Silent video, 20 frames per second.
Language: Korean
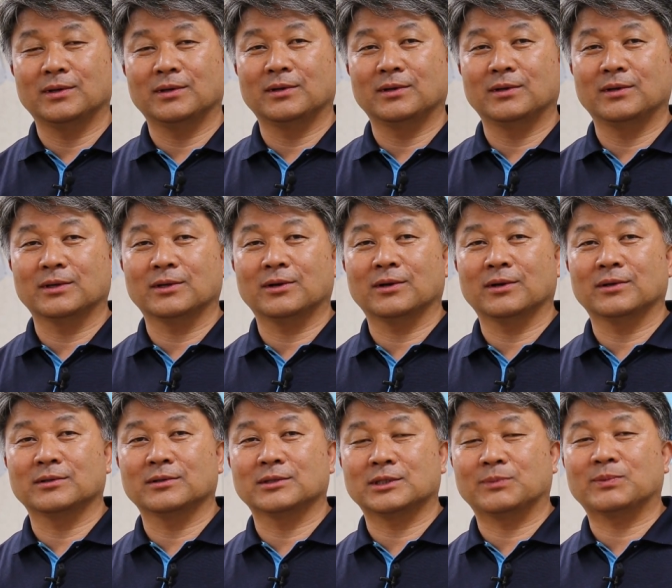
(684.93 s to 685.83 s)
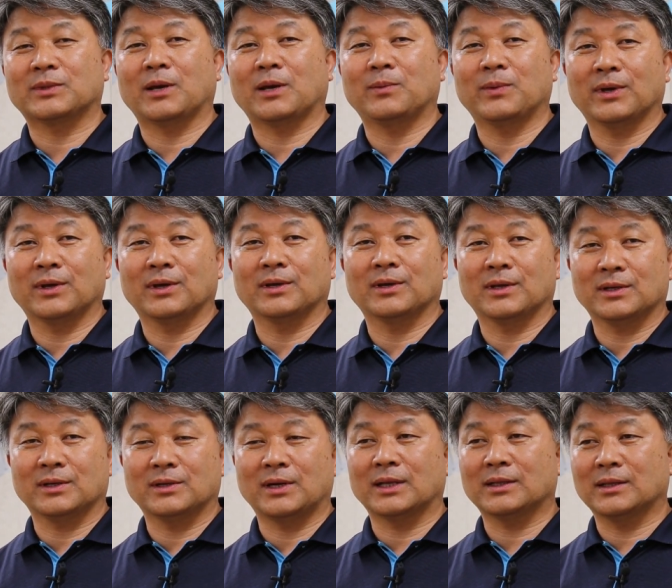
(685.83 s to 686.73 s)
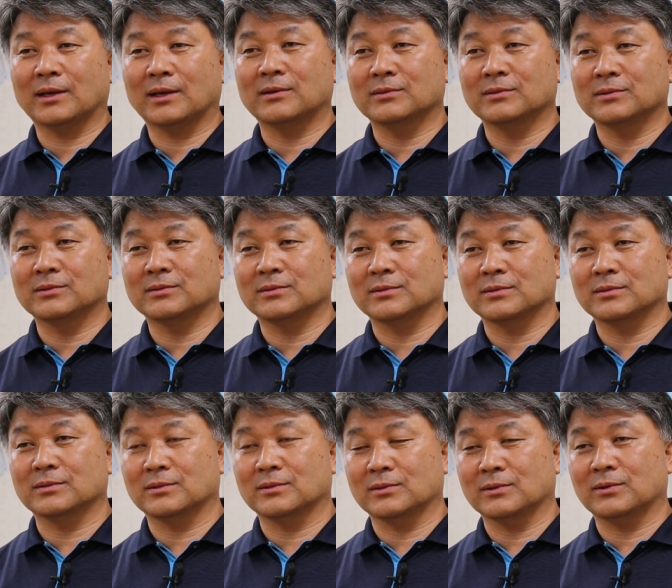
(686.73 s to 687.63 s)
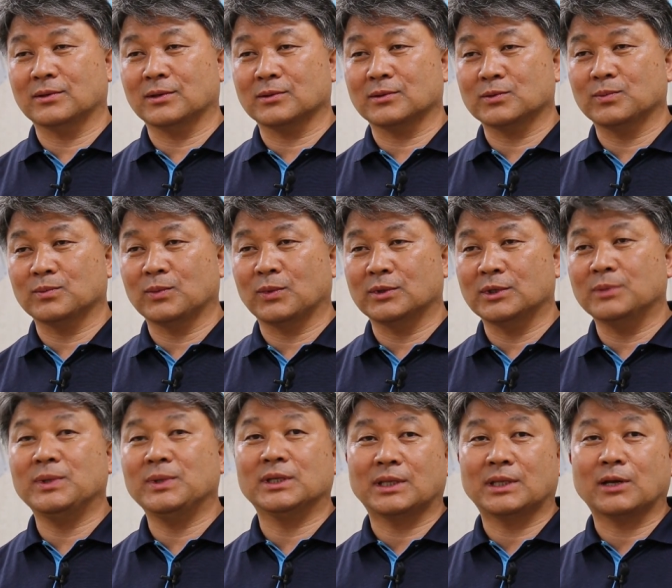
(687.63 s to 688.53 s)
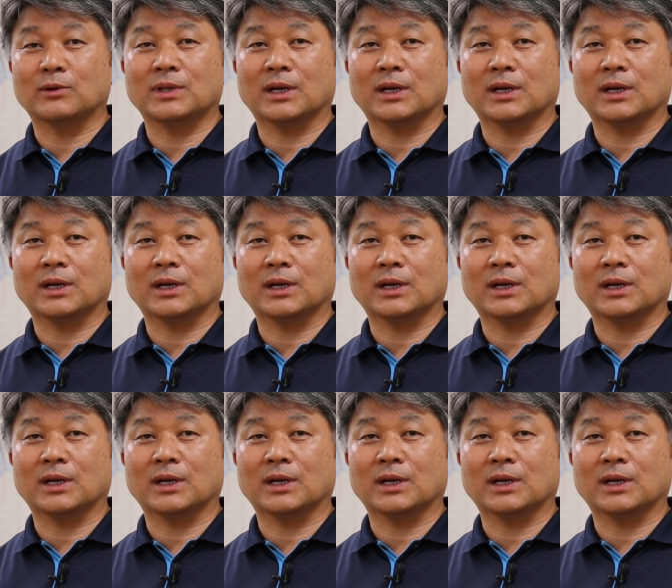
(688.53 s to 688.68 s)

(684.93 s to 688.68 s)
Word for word: 어, 이런 집담회를 했다는 거에 좀뭐 의미 있다고